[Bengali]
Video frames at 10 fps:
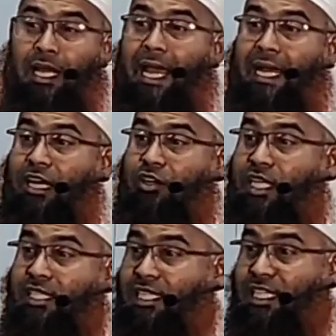এগারো
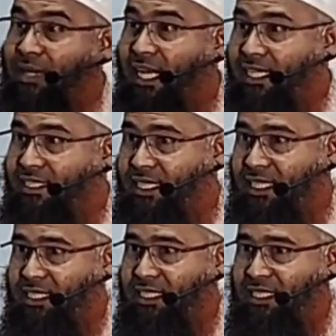হিজড়িতে মারা গেছে
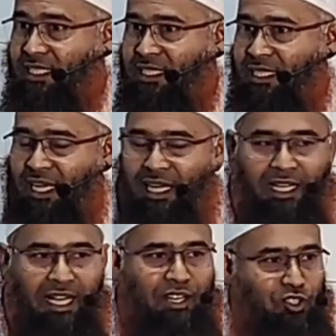
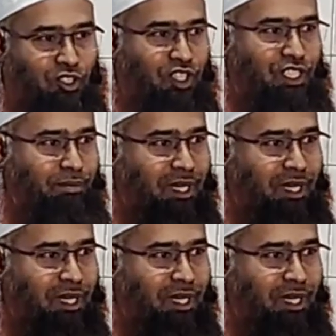আর রসুল সরসাল